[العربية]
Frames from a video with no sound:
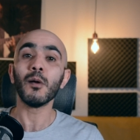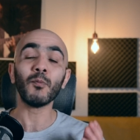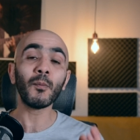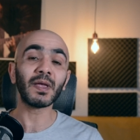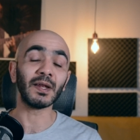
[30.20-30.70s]

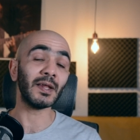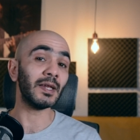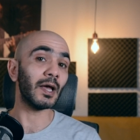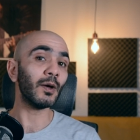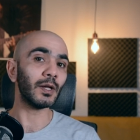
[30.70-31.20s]
ممكن
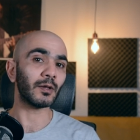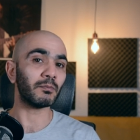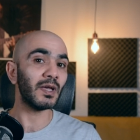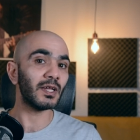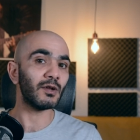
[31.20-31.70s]
اني اغلط
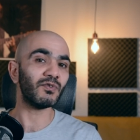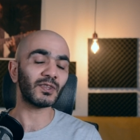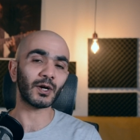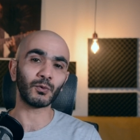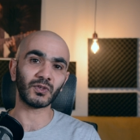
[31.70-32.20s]
بين
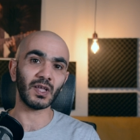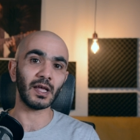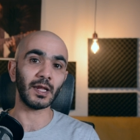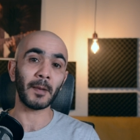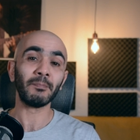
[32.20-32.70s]
الفتره
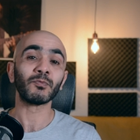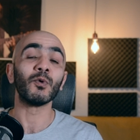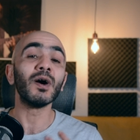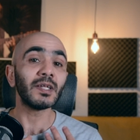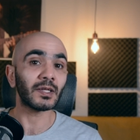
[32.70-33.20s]
والتانيه
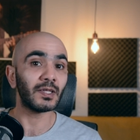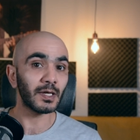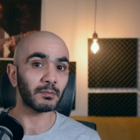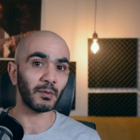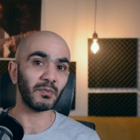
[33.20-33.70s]
وانا
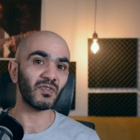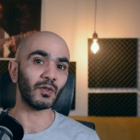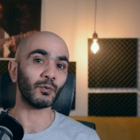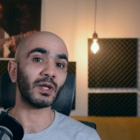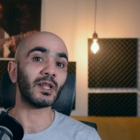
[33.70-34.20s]
كتير
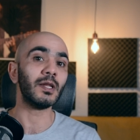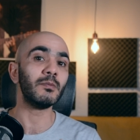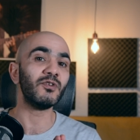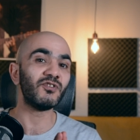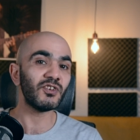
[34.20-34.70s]
بنبسط وقت اللي
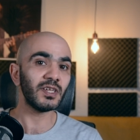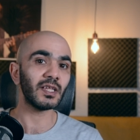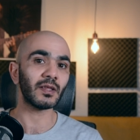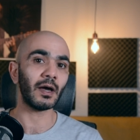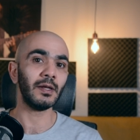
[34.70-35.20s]
بيجيني
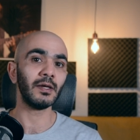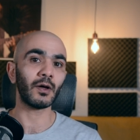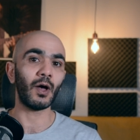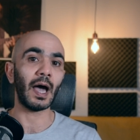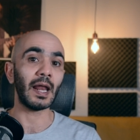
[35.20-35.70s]

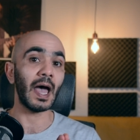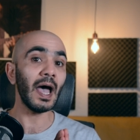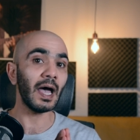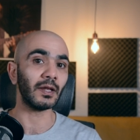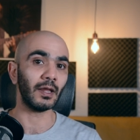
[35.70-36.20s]
تعليق على
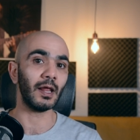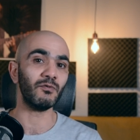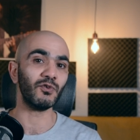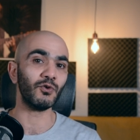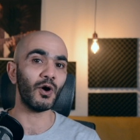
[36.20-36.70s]
احد
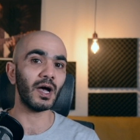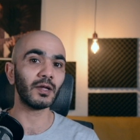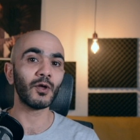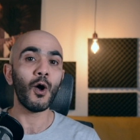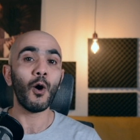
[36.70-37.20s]

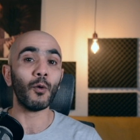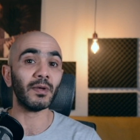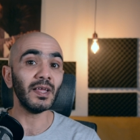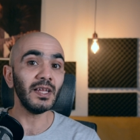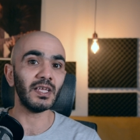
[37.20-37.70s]
الفيديوهات
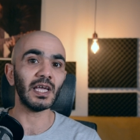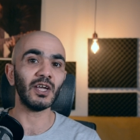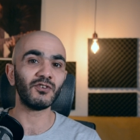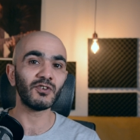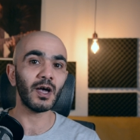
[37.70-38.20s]
وبيقول لي
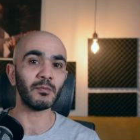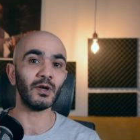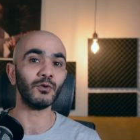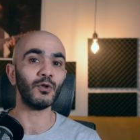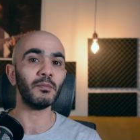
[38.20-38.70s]
يا هشام
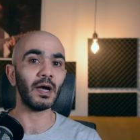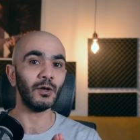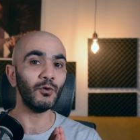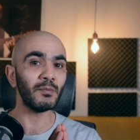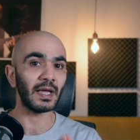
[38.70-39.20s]
انه
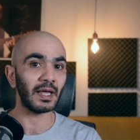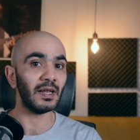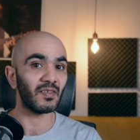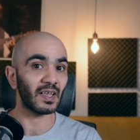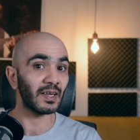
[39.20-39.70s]
المعلومه
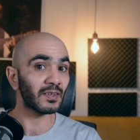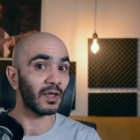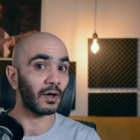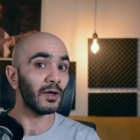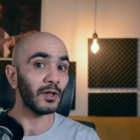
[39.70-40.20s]
اللي
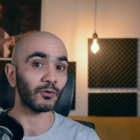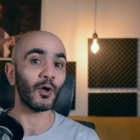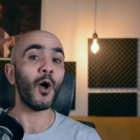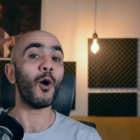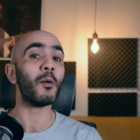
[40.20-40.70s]
ذكرتها غلط
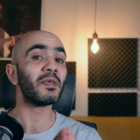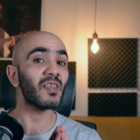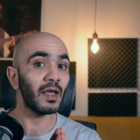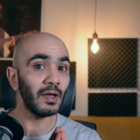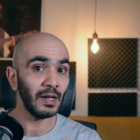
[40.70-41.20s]

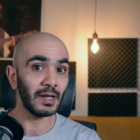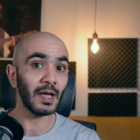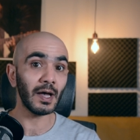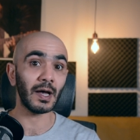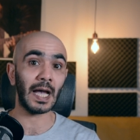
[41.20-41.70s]
وبيصحح لي
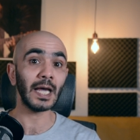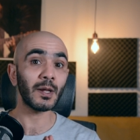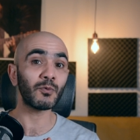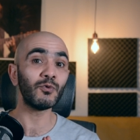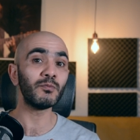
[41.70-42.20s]
اياها انا
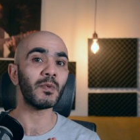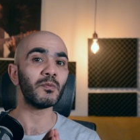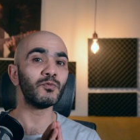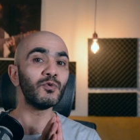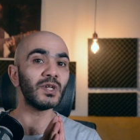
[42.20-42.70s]
بكون
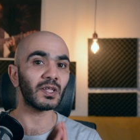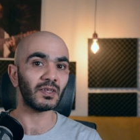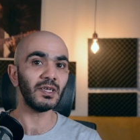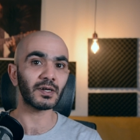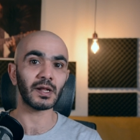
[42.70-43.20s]
ممنون
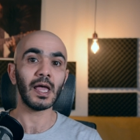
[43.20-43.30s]
كتير